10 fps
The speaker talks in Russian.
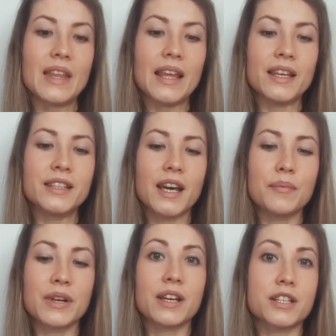я
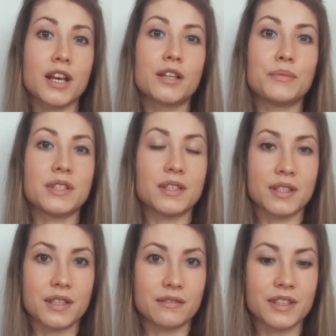прекращала
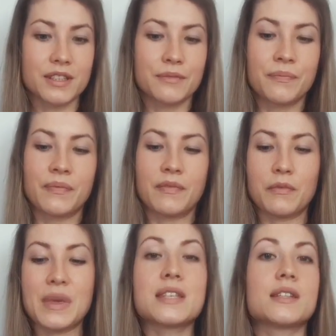медитировать
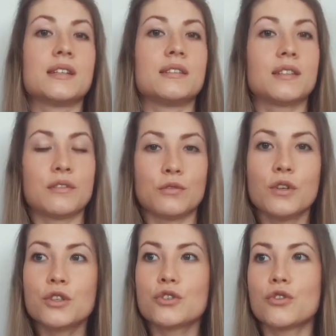вместо
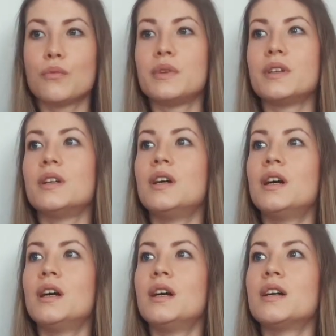того, чтобы
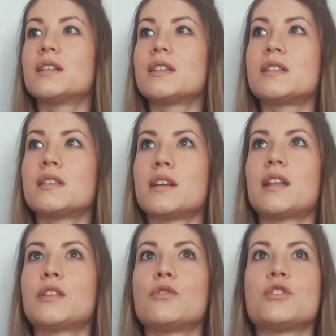
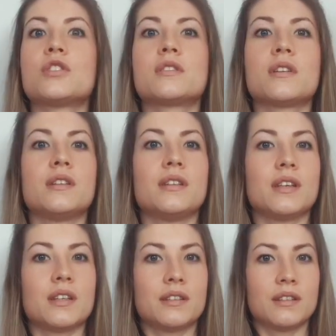сосредоточиться
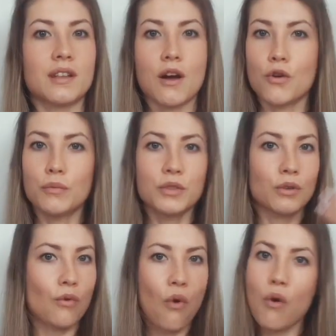не на каком-то
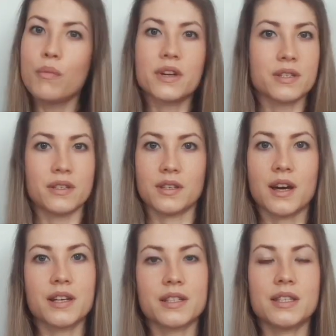образе и
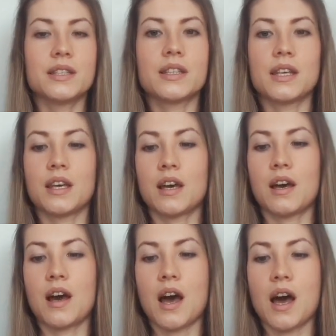картинке,
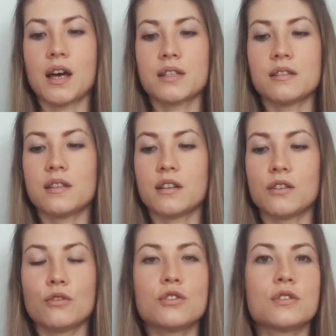а
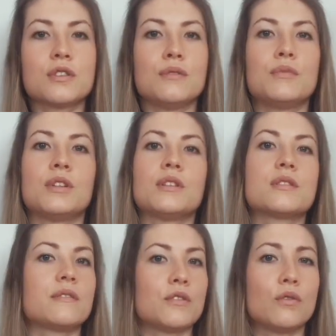сосредоточиться именно на
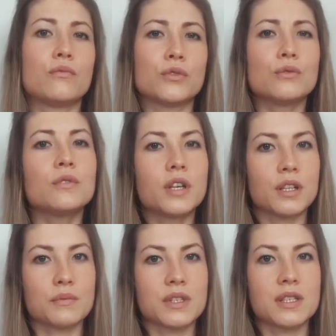своем
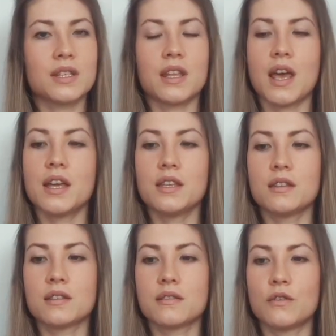внутреннем состоянии,
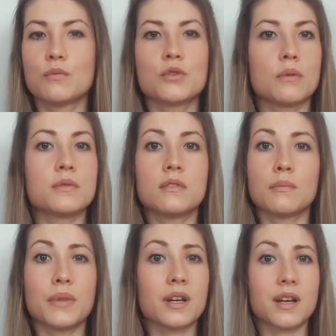на своем
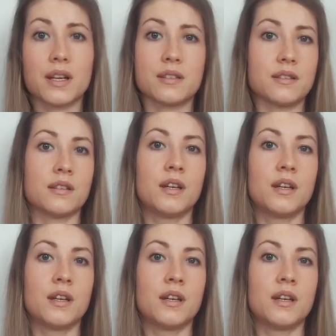собственном прогрессе.